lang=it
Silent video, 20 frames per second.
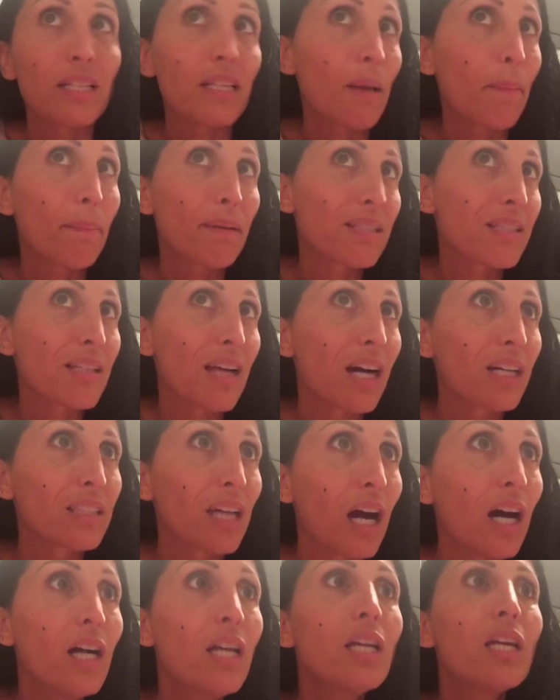gli è
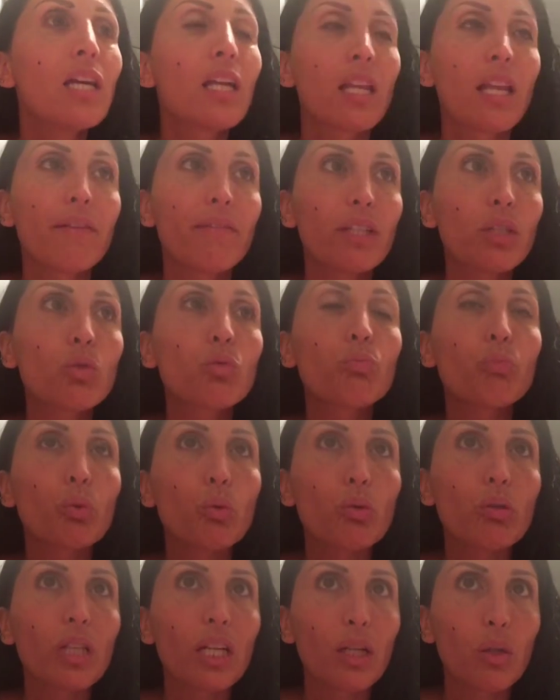passata, la vedo
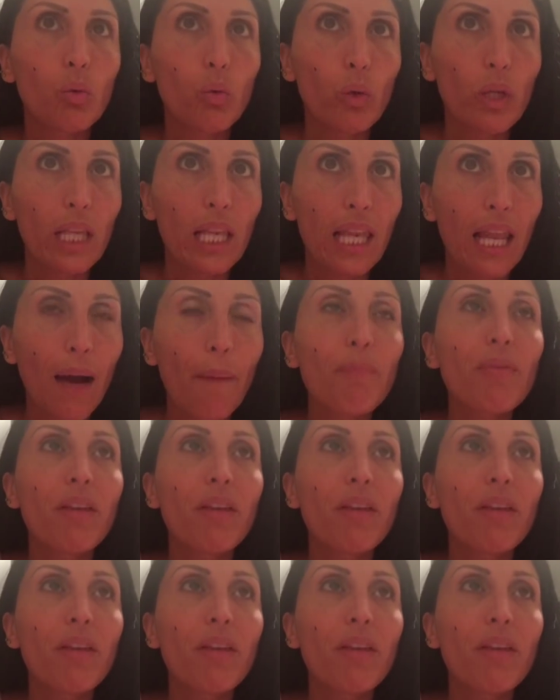più tranquilla.